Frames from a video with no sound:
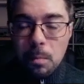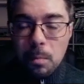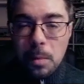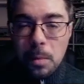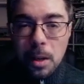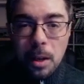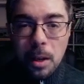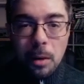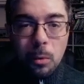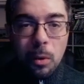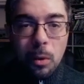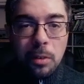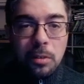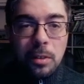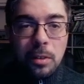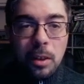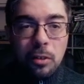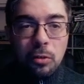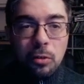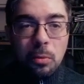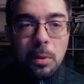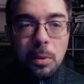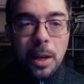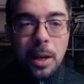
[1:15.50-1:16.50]
eh, quasi da
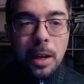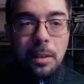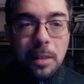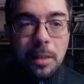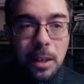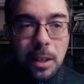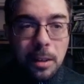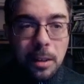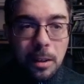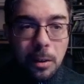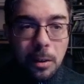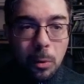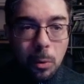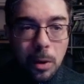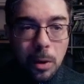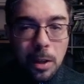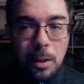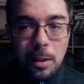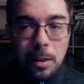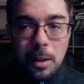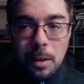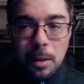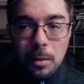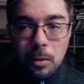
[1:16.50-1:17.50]
sfigatini,
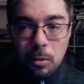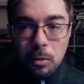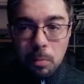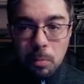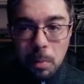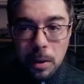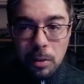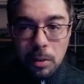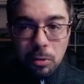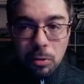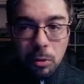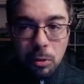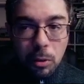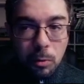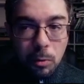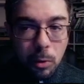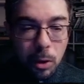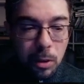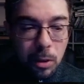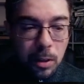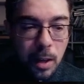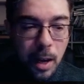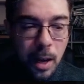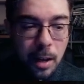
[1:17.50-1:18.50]
quindi spesso e
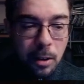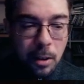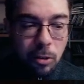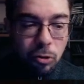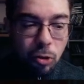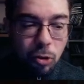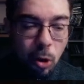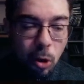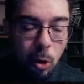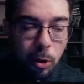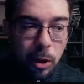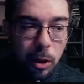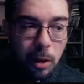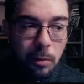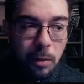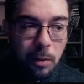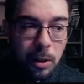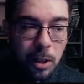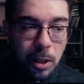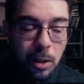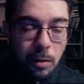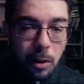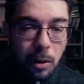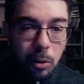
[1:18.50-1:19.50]
volentieri i giochi
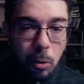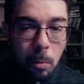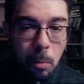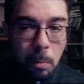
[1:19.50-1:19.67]
venivano